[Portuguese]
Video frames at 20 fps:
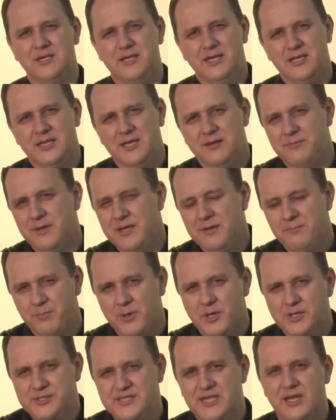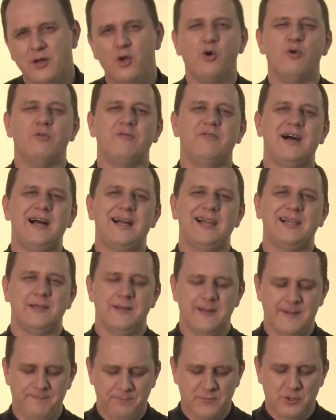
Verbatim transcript: e também possa louvar